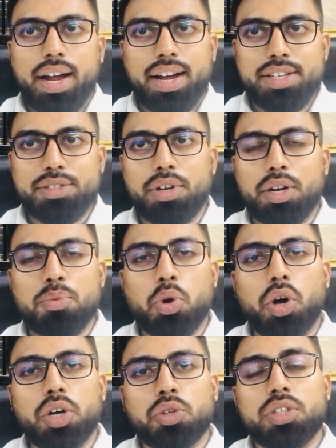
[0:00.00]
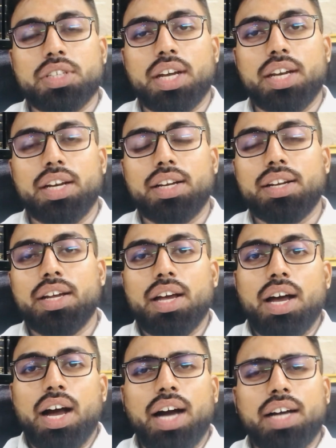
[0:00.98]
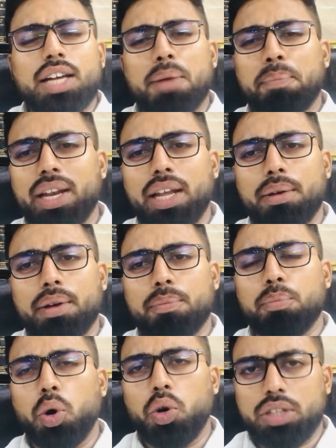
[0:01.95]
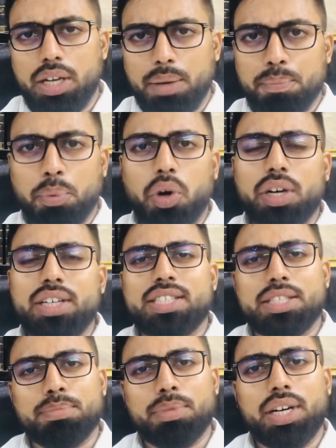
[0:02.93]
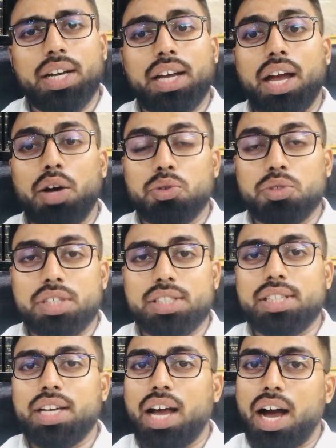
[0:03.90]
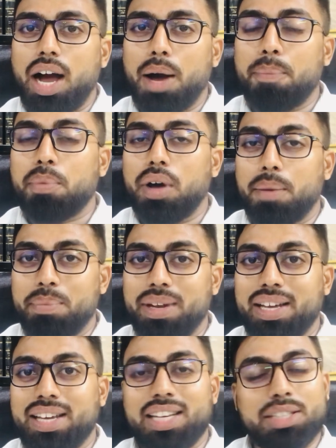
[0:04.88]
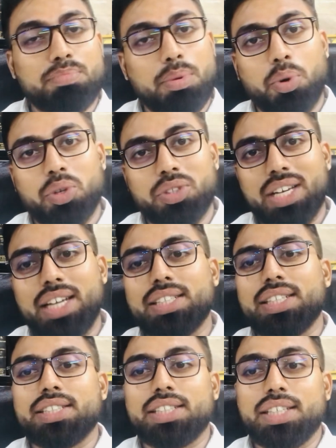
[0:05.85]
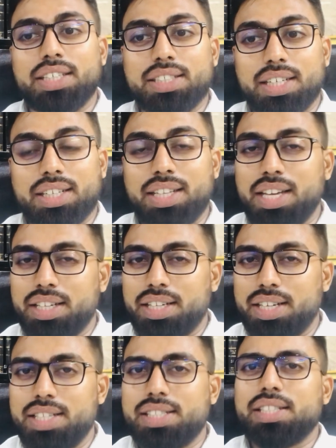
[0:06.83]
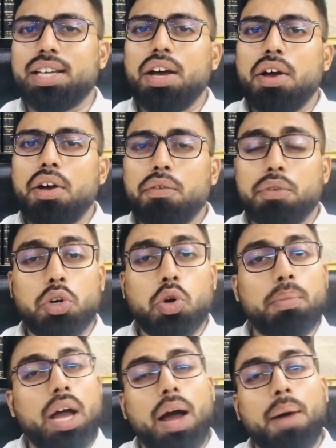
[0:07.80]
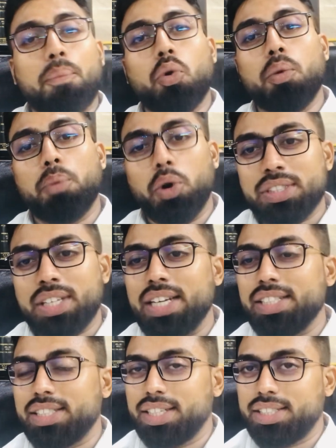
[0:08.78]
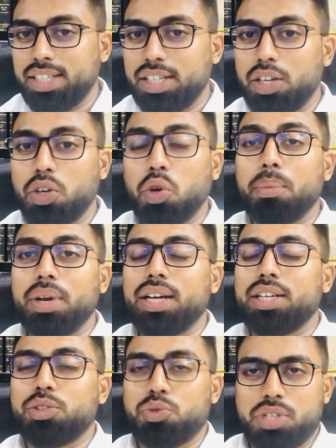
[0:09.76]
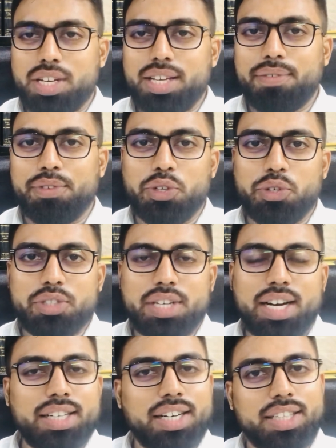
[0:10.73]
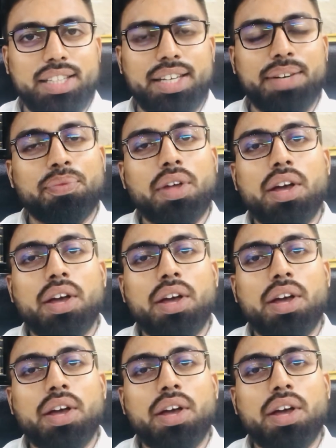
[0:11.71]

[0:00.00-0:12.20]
हाय गाइज़ वेलकम यू ऑल टू द चैनल आज आपके लिए एक बहुत ही इंपॉर्टेंट जजमेंट लेके आया हूँ जिससे आप अपने केस में बहुत सारी चीज़ें सीख सकते हैं इस वीडियो में आपको बहुत सारी चीज़ें सीखने को मिलेंगी तो चलिए वीडियो स्टार्ट करते हैं